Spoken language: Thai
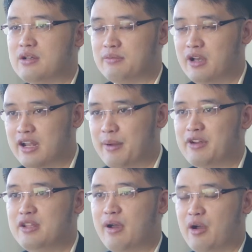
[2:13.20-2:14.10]
เดินทาง
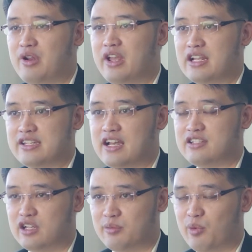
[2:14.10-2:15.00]
มาที่มหาวิทยาลัยแห่งชาติ
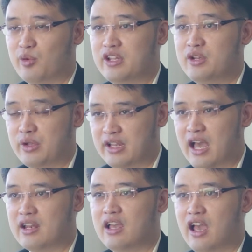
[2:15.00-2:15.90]
สิงคโปร์ที่หน่วยงาน